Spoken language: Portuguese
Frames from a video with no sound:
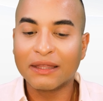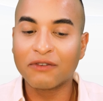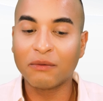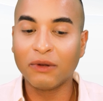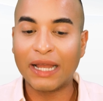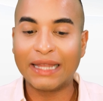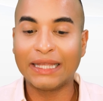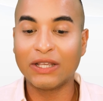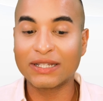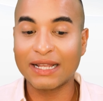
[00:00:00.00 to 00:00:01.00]
Então vamos lá,
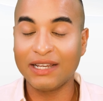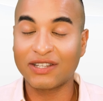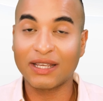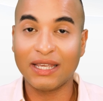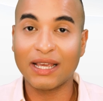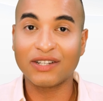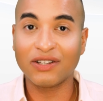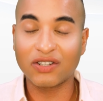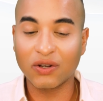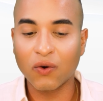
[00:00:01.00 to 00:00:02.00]
na nossa lista aqui a
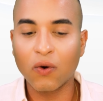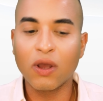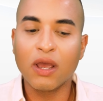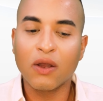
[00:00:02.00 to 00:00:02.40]
gente chegou